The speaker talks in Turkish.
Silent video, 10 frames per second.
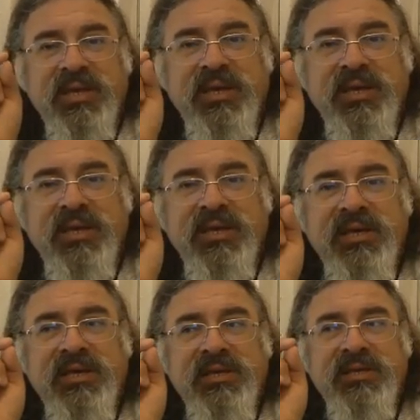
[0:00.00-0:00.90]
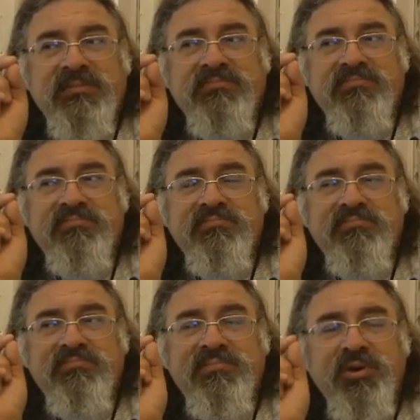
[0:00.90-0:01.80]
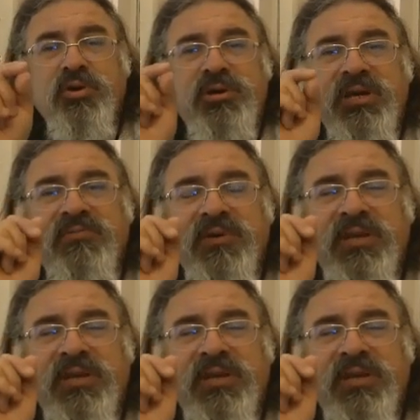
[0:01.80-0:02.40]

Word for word: Ee, bir örnek